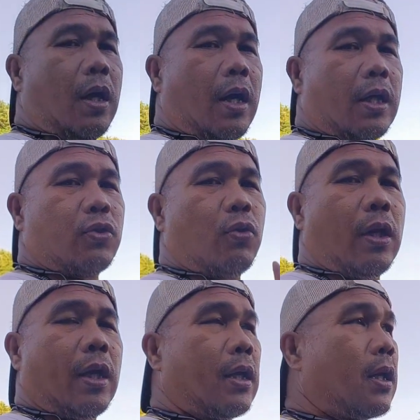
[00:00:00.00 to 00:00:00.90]
uh,
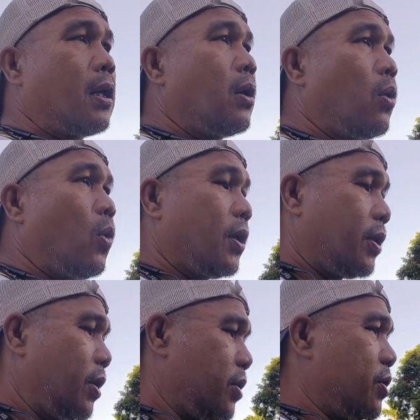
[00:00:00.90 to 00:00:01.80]
solar
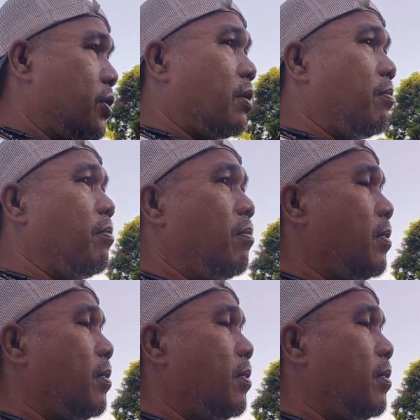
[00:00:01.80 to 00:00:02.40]
water system